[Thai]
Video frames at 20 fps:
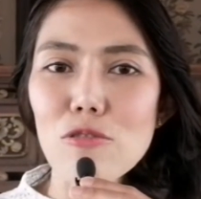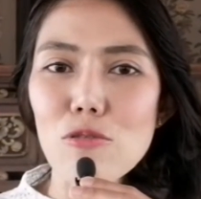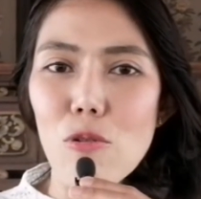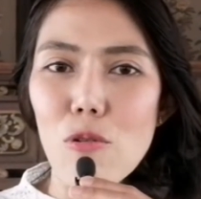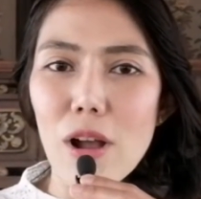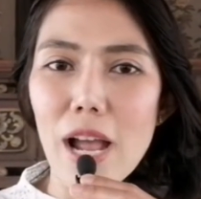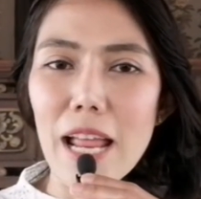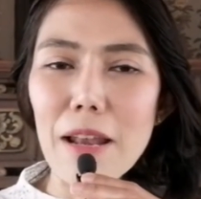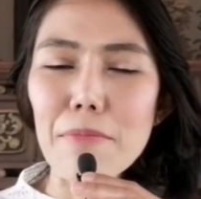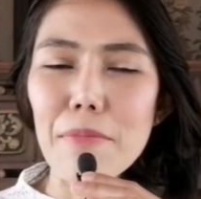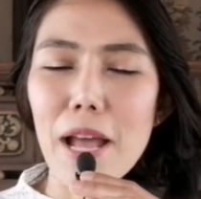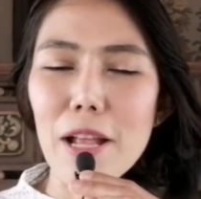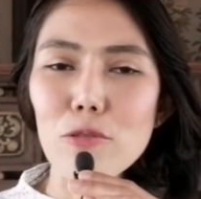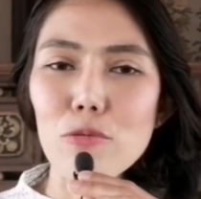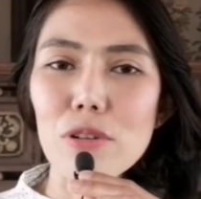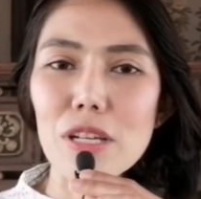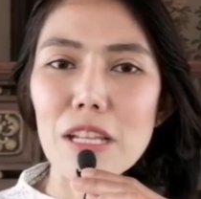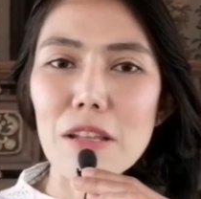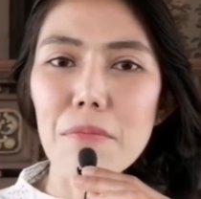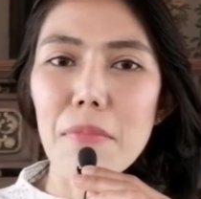ยกขันหมาก
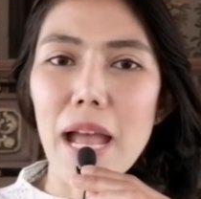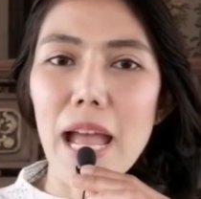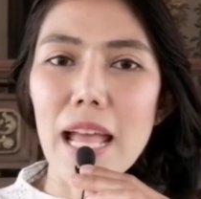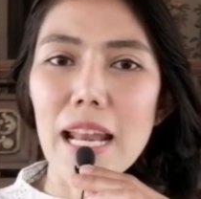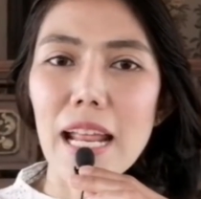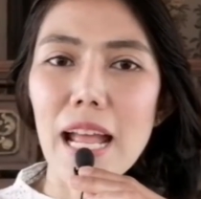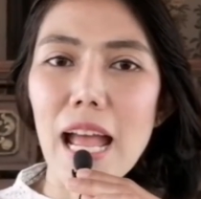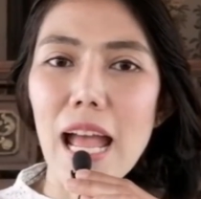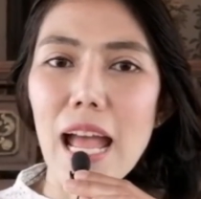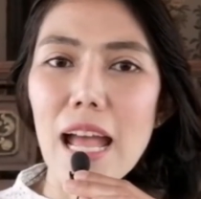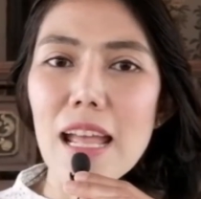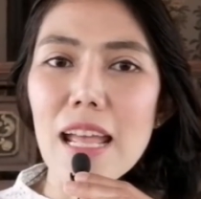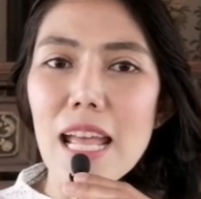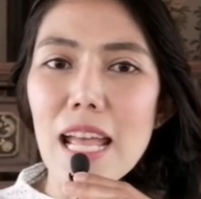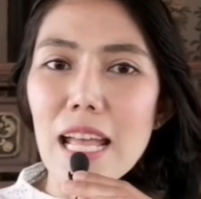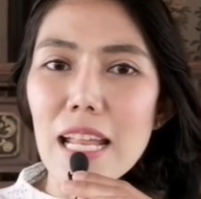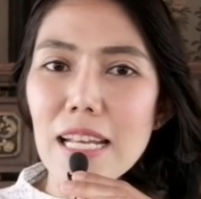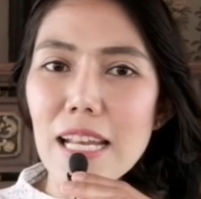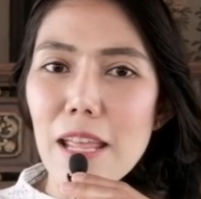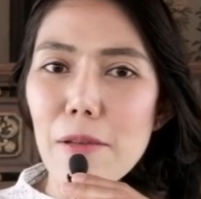ตัวนี้มานะคะ
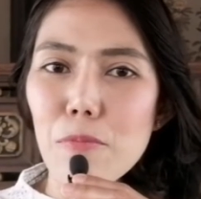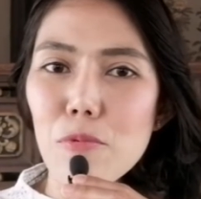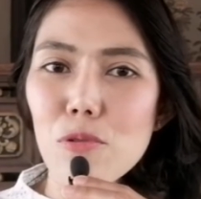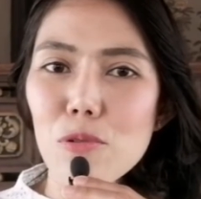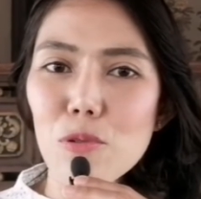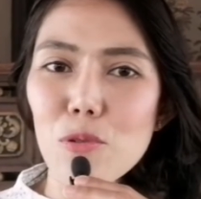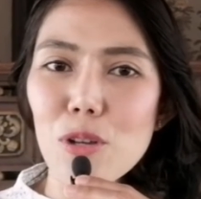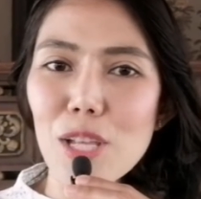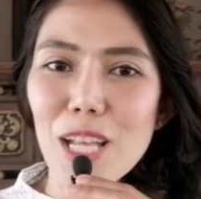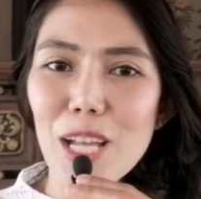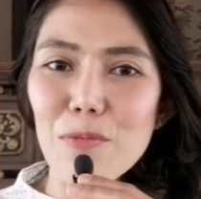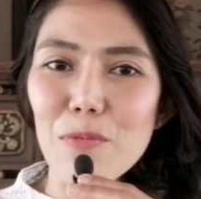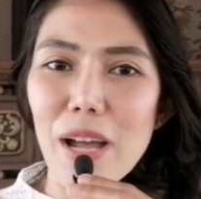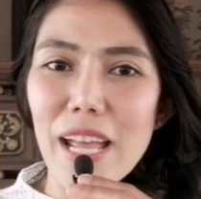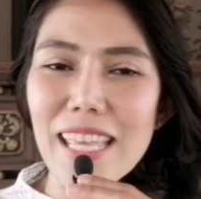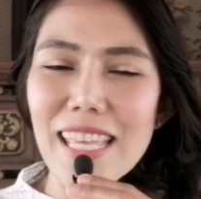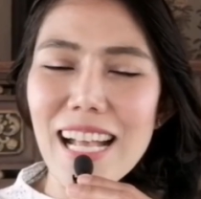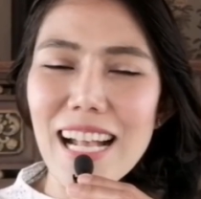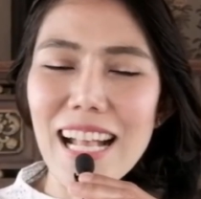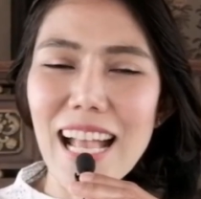ได้พูดคุยกัน
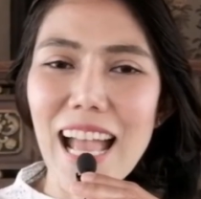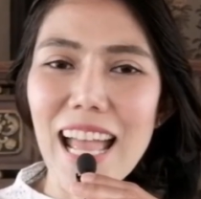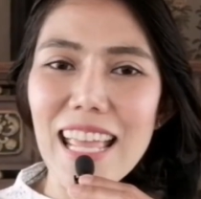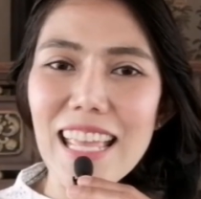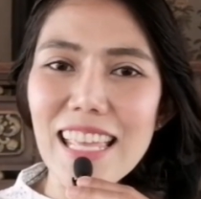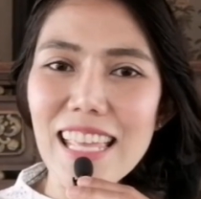ไว้ยังไง